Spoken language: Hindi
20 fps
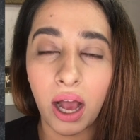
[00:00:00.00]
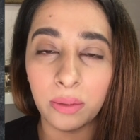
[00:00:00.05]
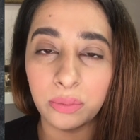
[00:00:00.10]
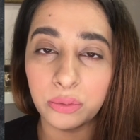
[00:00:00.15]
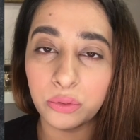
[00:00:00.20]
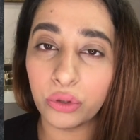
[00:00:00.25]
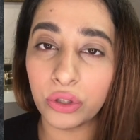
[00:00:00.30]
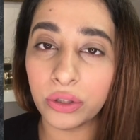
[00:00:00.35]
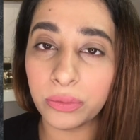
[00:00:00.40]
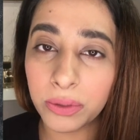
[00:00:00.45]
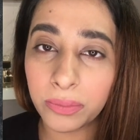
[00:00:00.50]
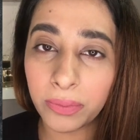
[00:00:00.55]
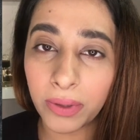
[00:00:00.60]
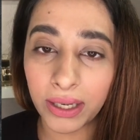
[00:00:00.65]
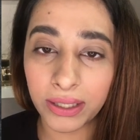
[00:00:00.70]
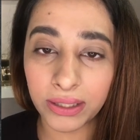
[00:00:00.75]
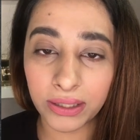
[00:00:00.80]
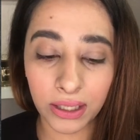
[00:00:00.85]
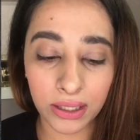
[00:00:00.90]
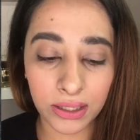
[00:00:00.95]
आप कोई भी
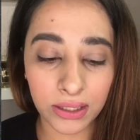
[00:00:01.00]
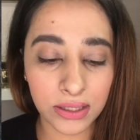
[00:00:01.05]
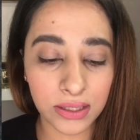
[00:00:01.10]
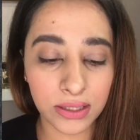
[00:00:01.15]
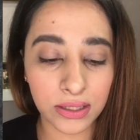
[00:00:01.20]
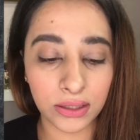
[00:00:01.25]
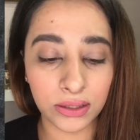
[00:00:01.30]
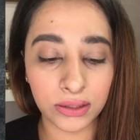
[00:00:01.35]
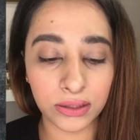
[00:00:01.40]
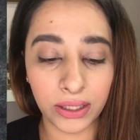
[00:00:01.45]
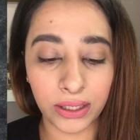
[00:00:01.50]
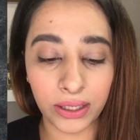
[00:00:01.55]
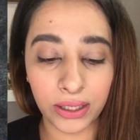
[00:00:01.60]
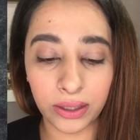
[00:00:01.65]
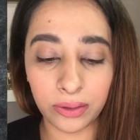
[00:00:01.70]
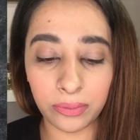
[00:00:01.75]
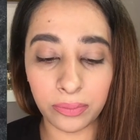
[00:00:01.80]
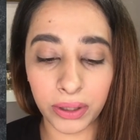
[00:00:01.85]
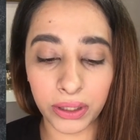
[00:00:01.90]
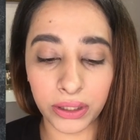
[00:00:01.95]
ब्रांड का ले सकते
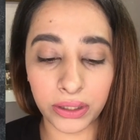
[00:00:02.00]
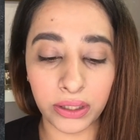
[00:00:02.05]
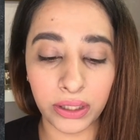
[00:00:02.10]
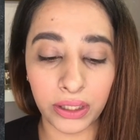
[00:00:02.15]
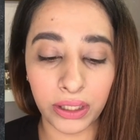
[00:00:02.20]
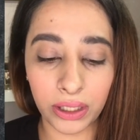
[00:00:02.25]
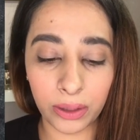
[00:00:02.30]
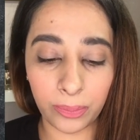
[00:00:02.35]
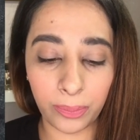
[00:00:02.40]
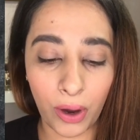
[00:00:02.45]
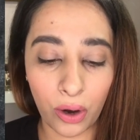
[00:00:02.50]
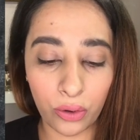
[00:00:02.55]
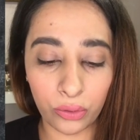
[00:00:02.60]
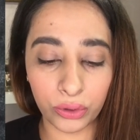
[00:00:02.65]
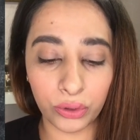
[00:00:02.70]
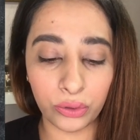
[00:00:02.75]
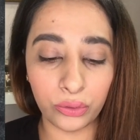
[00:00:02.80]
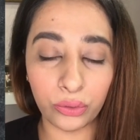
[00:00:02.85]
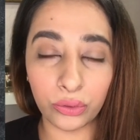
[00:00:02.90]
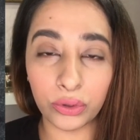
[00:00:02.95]
हैं बट एक
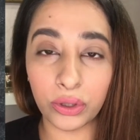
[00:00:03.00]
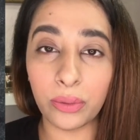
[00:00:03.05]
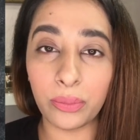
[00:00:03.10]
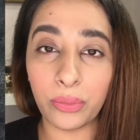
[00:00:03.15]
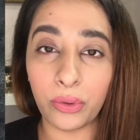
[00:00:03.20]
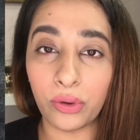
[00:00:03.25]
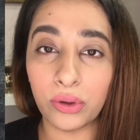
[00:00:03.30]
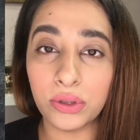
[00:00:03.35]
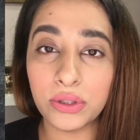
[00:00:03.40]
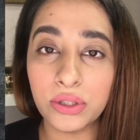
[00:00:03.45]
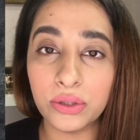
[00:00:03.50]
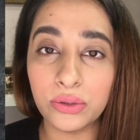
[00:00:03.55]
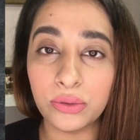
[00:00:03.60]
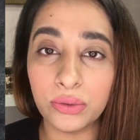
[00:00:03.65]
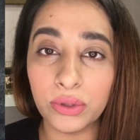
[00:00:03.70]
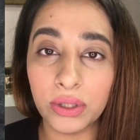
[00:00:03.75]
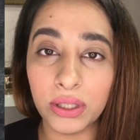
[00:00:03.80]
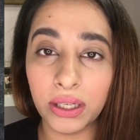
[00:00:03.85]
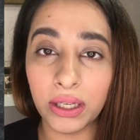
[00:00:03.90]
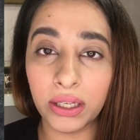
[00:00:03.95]
पाउडर होना बहुत
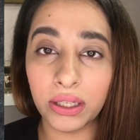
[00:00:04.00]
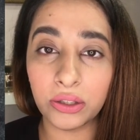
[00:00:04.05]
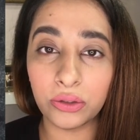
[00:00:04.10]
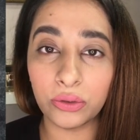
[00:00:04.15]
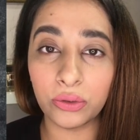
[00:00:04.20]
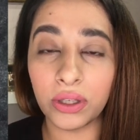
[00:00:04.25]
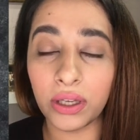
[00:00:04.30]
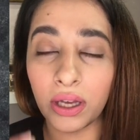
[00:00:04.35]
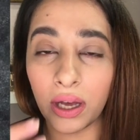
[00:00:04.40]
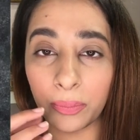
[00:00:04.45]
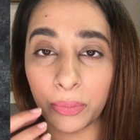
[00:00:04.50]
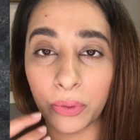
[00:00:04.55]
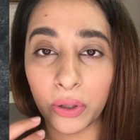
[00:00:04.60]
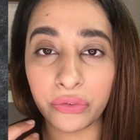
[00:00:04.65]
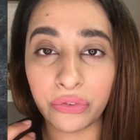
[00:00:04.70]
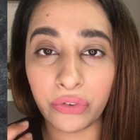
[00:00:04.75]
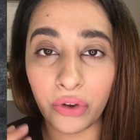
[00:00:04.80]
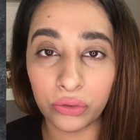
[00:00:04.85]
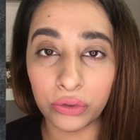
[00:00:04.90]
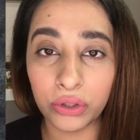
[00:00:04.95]
ज़रूरी है क्योंकि आपके
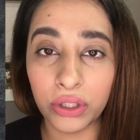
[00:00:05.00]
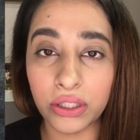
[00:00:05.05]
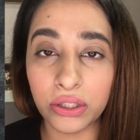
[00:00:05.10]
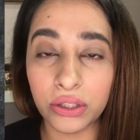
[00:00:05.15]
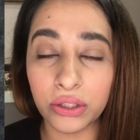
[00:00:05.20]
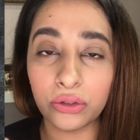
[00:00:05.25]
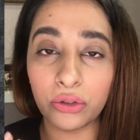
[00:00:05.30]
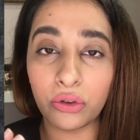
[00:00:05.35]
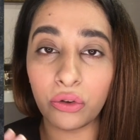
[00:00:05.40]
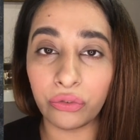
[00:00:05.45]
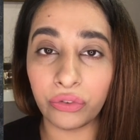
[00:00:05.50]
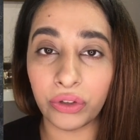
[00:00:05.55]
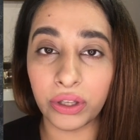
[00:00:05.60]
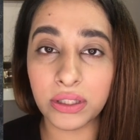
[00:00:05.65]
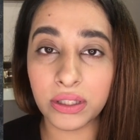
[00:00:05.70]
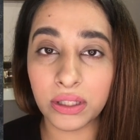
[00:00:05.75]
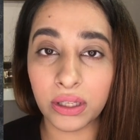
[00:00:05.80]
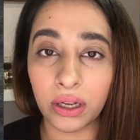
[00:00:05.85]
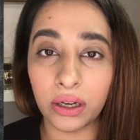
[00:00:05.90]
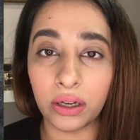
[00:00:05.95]
फाउंडेशन को
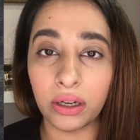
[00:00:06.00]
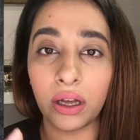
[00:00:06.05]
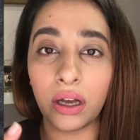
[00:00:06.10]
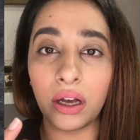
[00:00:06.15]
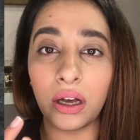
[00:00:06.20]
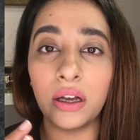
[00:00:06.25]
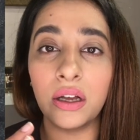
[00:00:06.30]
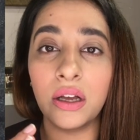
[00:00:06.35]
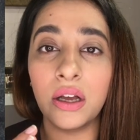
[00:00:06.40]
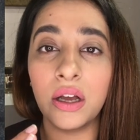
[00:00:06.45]
फिक्स करना